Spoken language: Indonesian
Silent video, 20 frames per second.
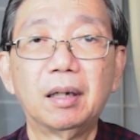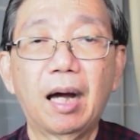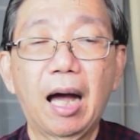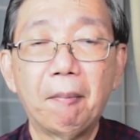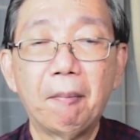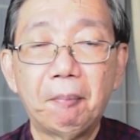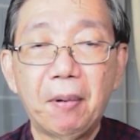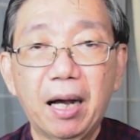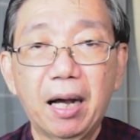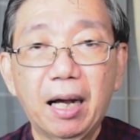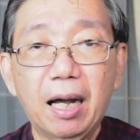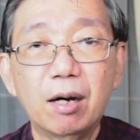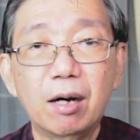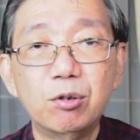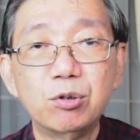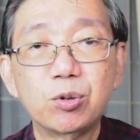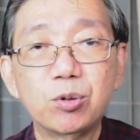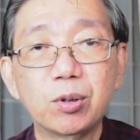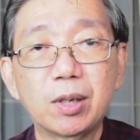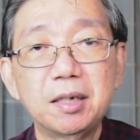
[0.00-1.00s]

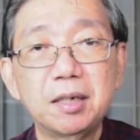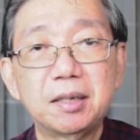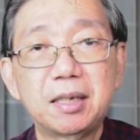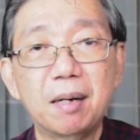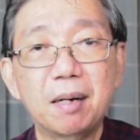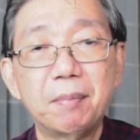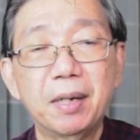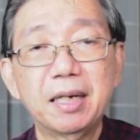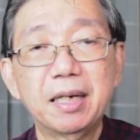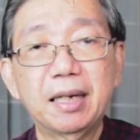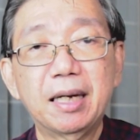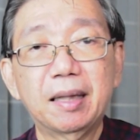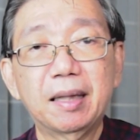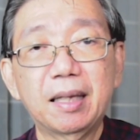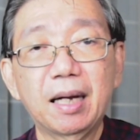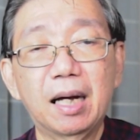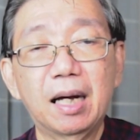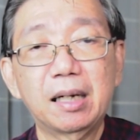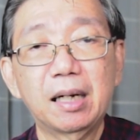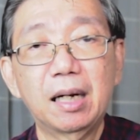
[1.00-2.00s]
Apakah ukuran damai
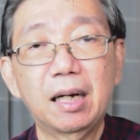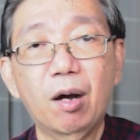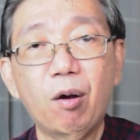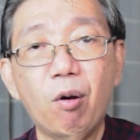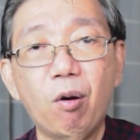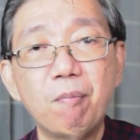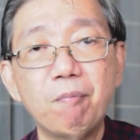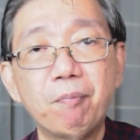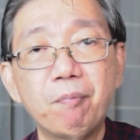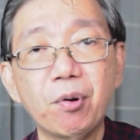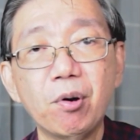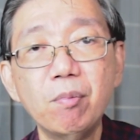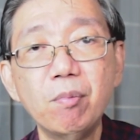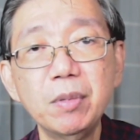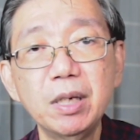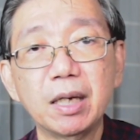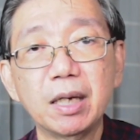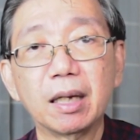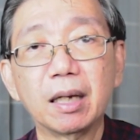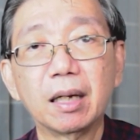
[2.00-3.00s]
kita adalah
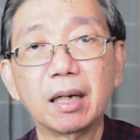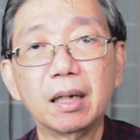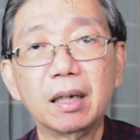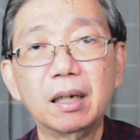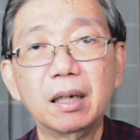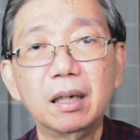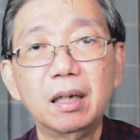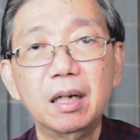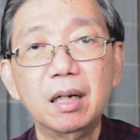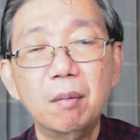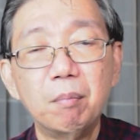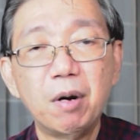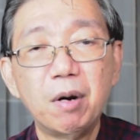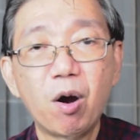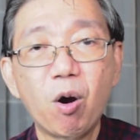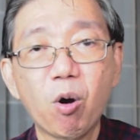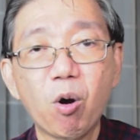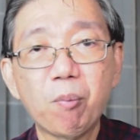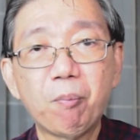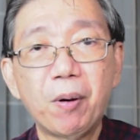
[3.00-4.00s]
kompromi?
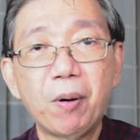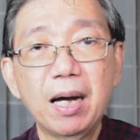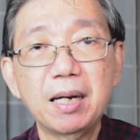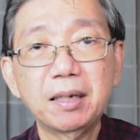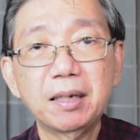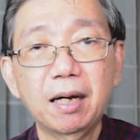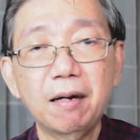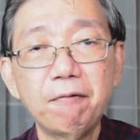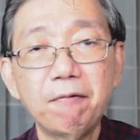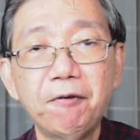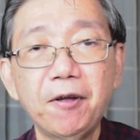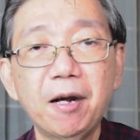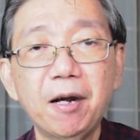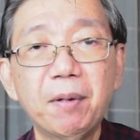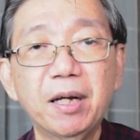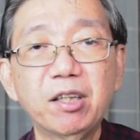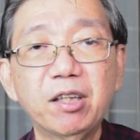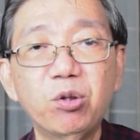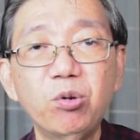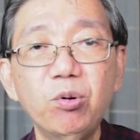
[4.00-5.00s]
Mengorbankan
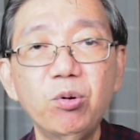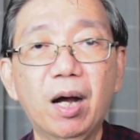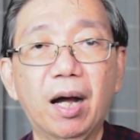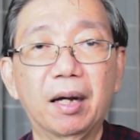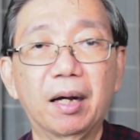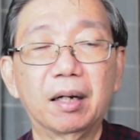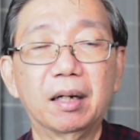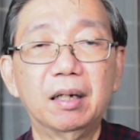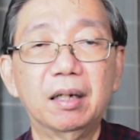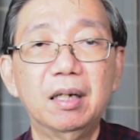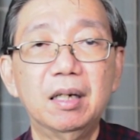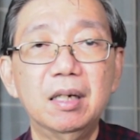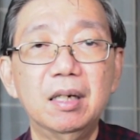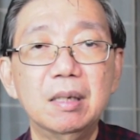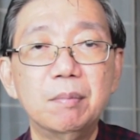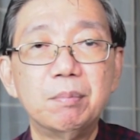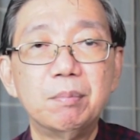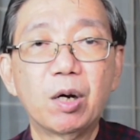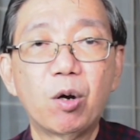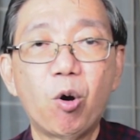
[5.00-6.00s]
firman Tuhan,
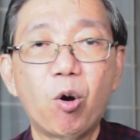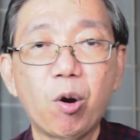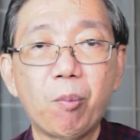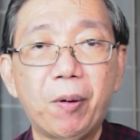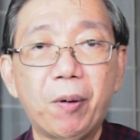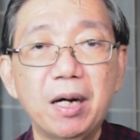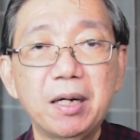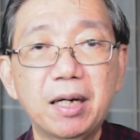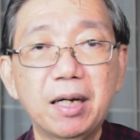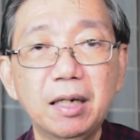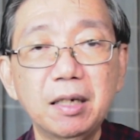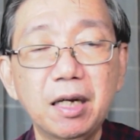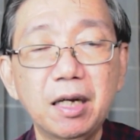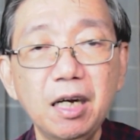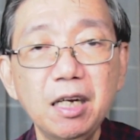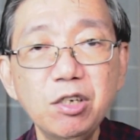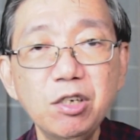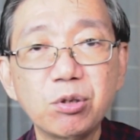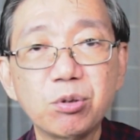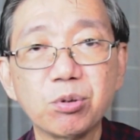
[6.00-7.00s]
mengorbankan
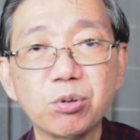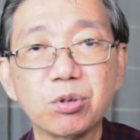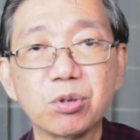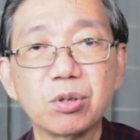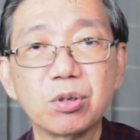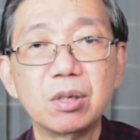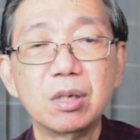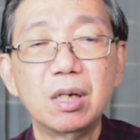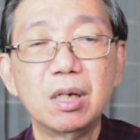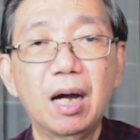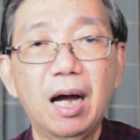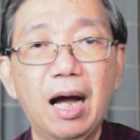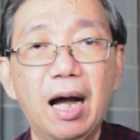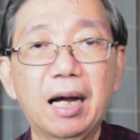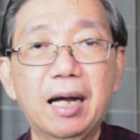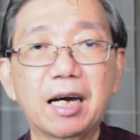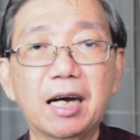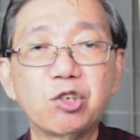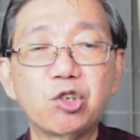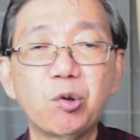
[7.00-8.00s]
Kristus
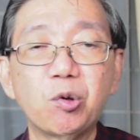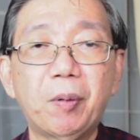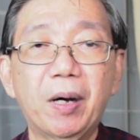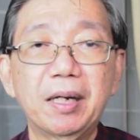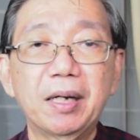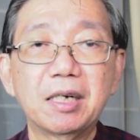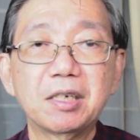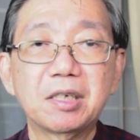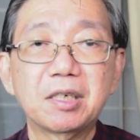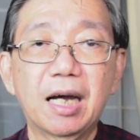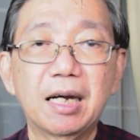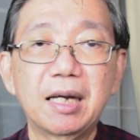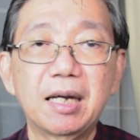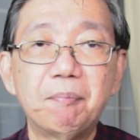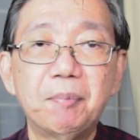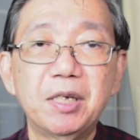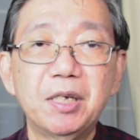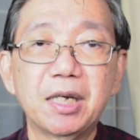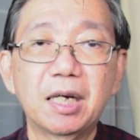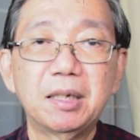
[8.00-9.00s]
agar supaya
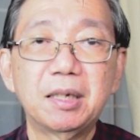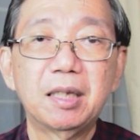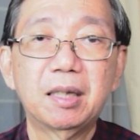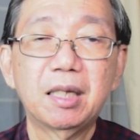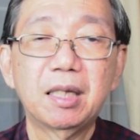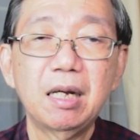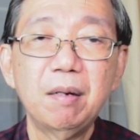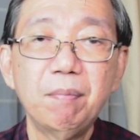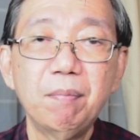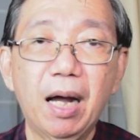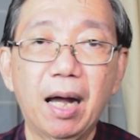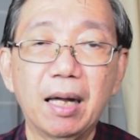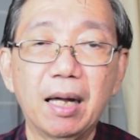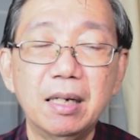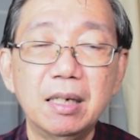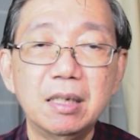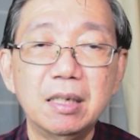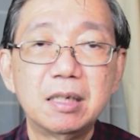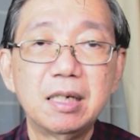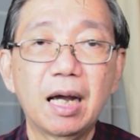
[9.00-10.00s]
saya bisa diterima,
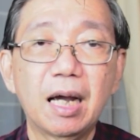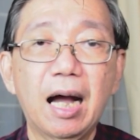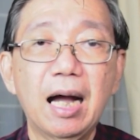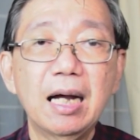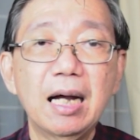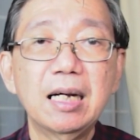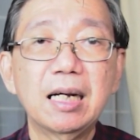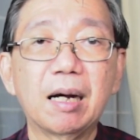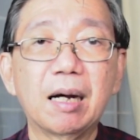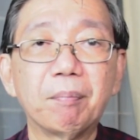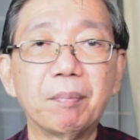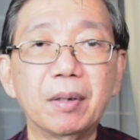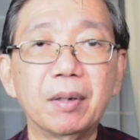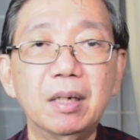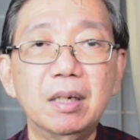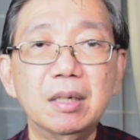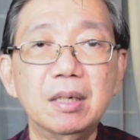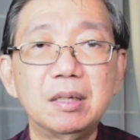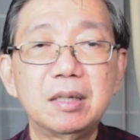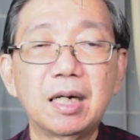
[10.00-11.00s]
dianggap,
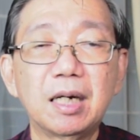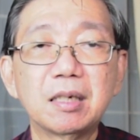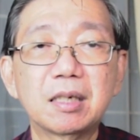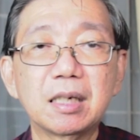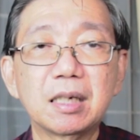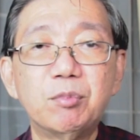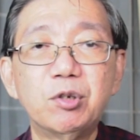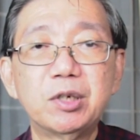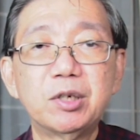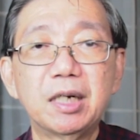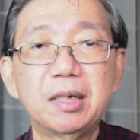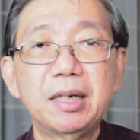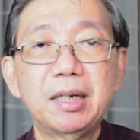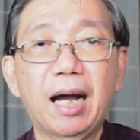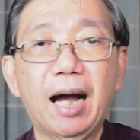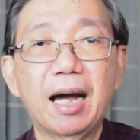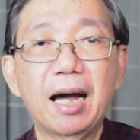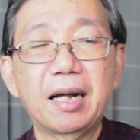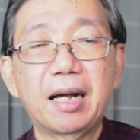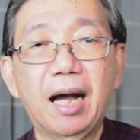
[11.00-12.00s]
dan kemudian
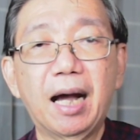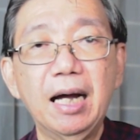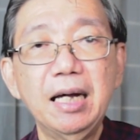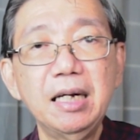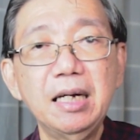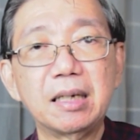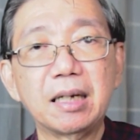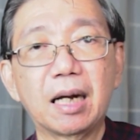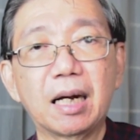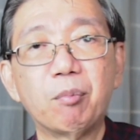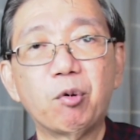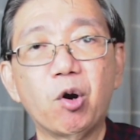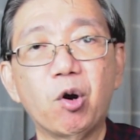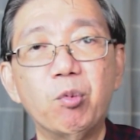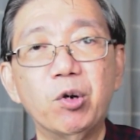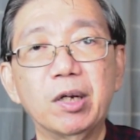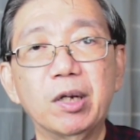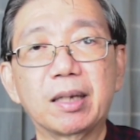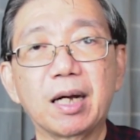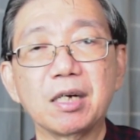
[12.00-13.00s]
dihargai dalam
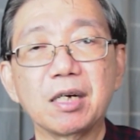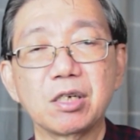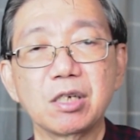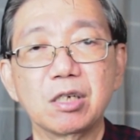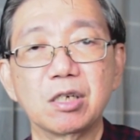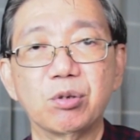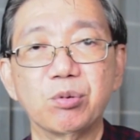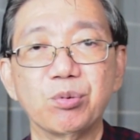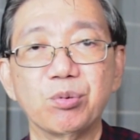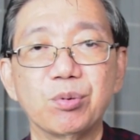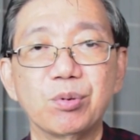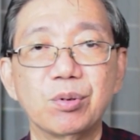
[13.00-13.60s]
komunitas itu.